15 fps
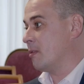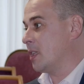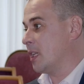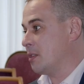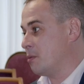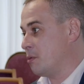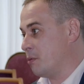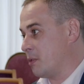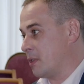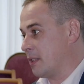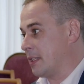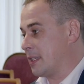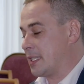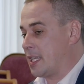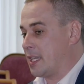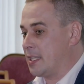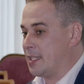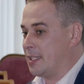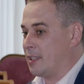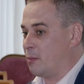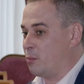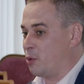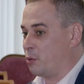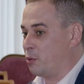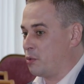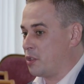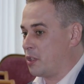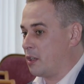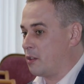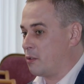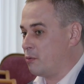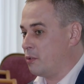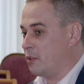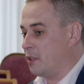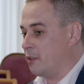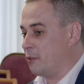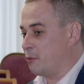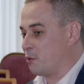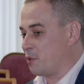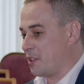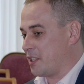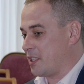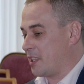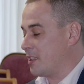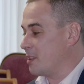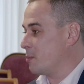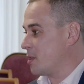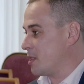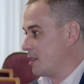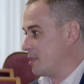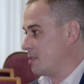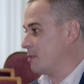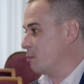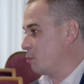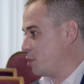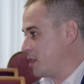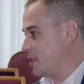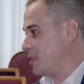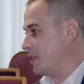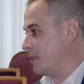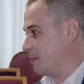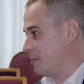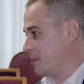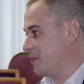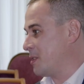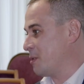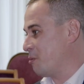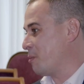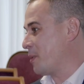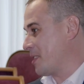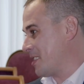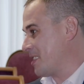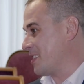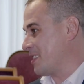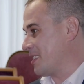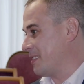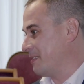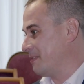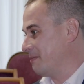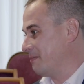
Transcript: волонтера на сайте добро.ру и уже стать непосредственным участником всего процесса.